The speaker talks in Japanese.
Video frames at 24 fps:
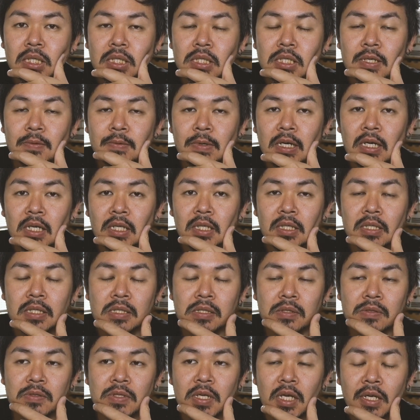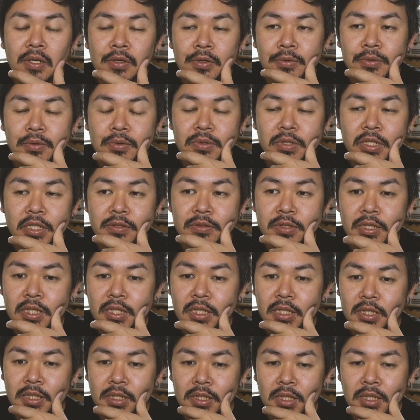しかもかなり少ない量飲んだぐらい
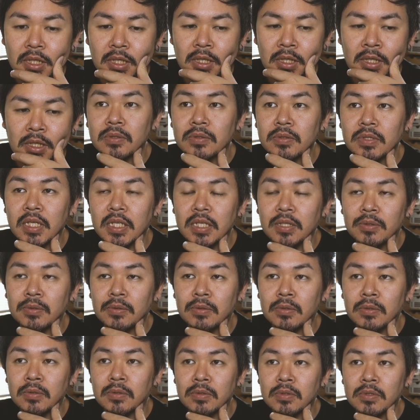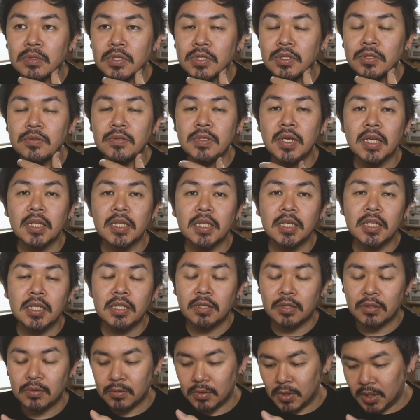なんで、そんなにこう習慣的
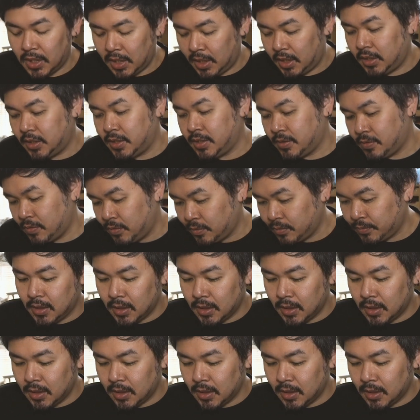には飲んでないんですよ。